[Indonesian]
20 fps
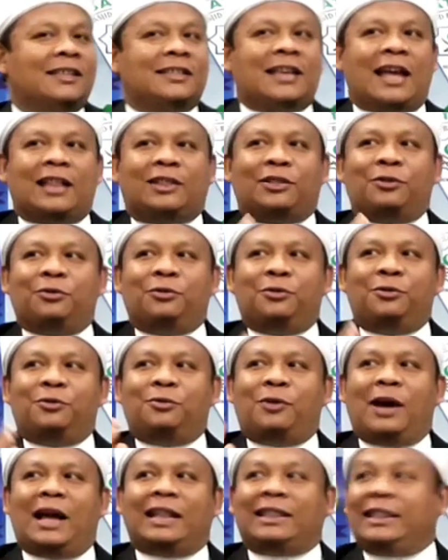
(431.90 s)
Satu,
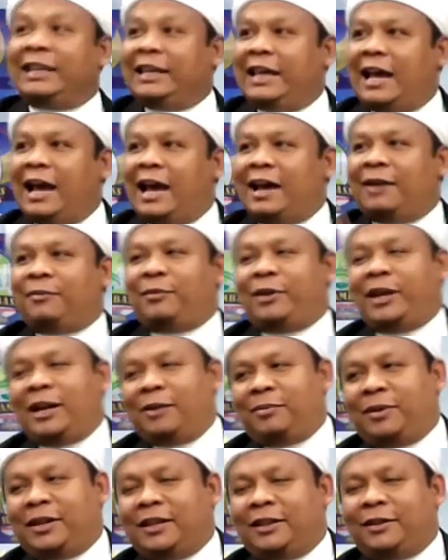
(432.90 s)
dua, tiga
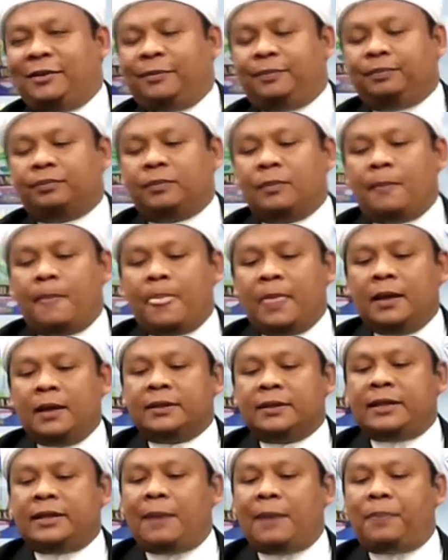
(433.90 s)
model begitu.
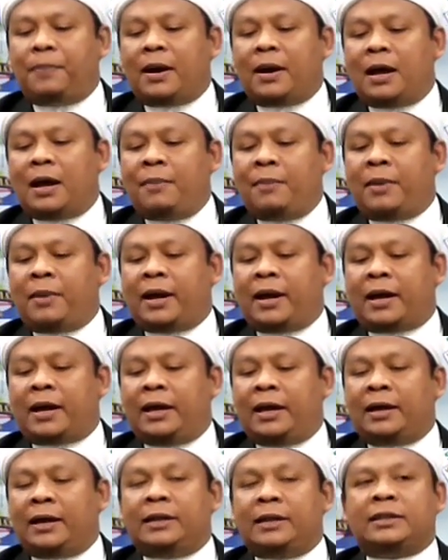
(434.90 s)
Siapakah mereka
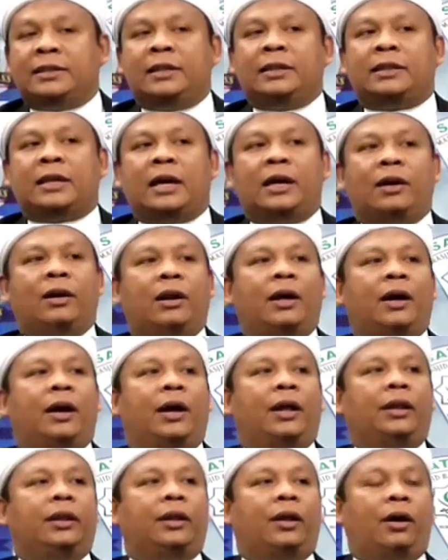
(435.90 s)
yang dicintai oleh
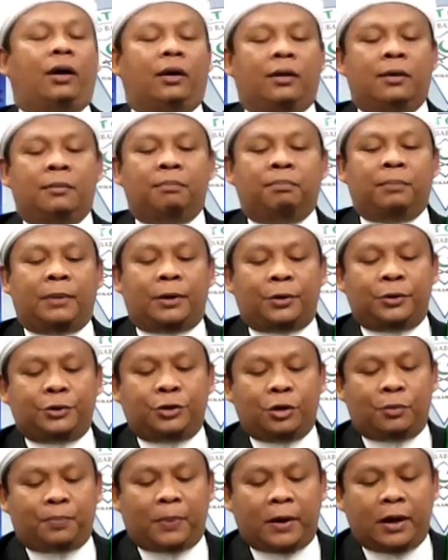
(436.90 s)
Allah?
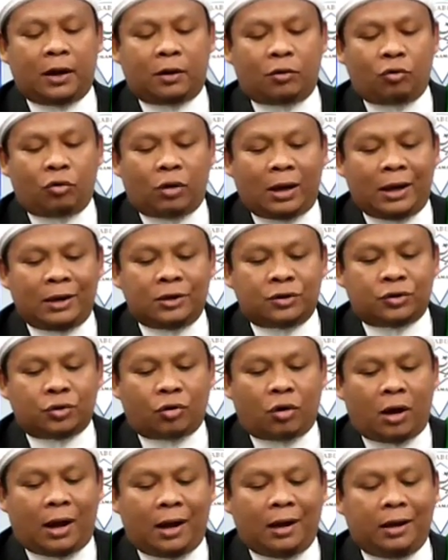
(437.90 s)
Merujuk pada Quran
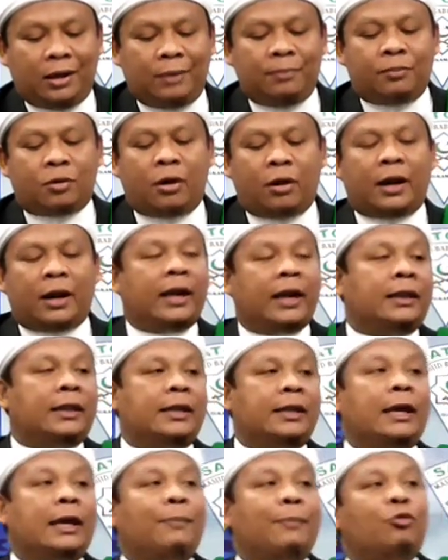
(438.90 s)
surah Al Imran ayat
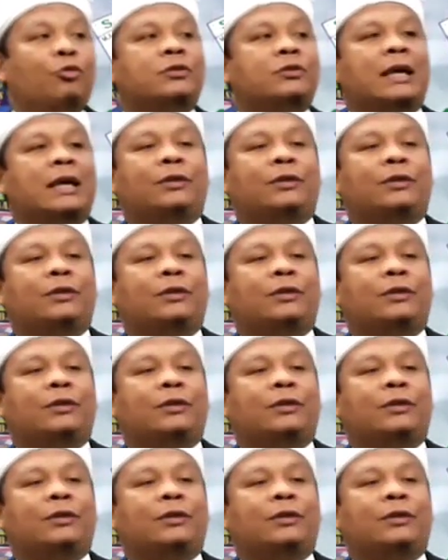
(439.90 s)
31.